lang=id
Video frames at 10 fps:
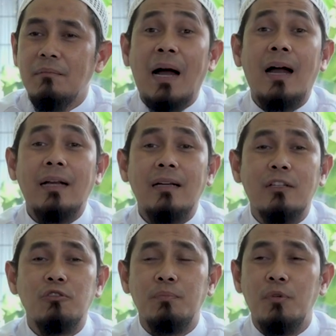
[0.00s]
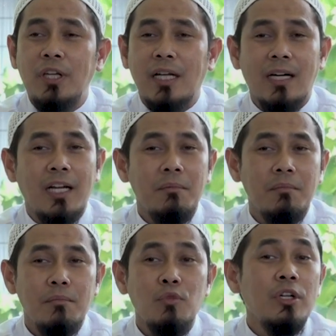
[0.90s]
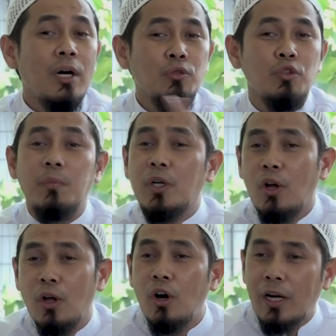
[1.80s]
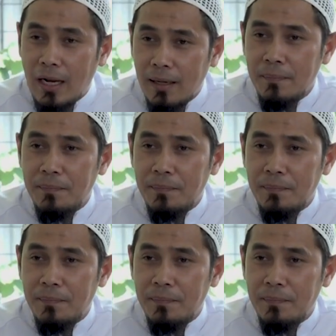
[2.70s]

makan ataupun dikatakan mudah untuk menolong orang.